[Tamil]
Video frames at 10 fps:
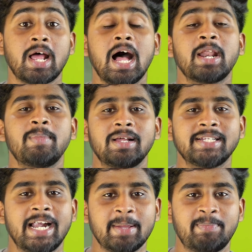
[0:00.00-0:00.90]
ஒரு ஆறு
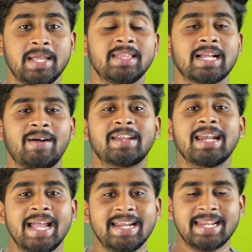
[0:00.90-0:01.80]
மாதம் ஆனப்போ இந்த கவர்
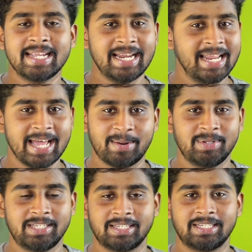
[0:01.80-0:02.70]
லைட்டாக கிளிய
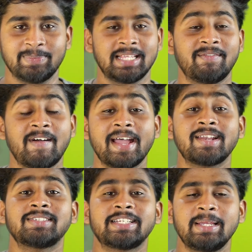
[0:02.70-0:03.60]
ஆரம்பிச்சிருச்சு இந்த
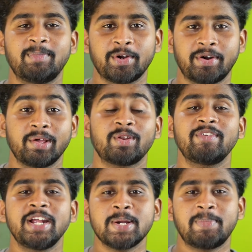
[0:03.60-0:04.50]
வயர்லெஸ் கீபோர்டோட ஒரு
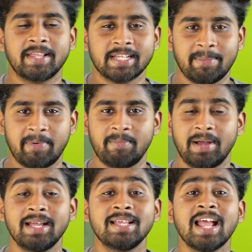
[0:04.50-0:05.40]
வீடியோ
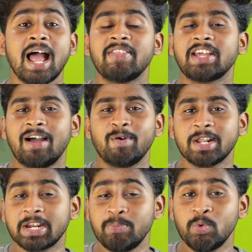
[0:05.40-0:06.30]
பண்ணதுக்கப்புறமா அந்த
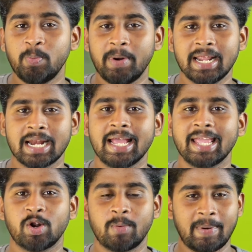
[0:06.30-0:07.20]
கவரை ரிமூவ்
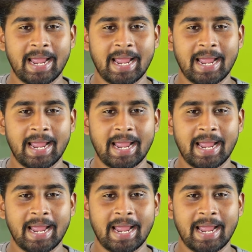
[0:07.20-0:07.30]
பண்ணிடலாங்கிற ஒரு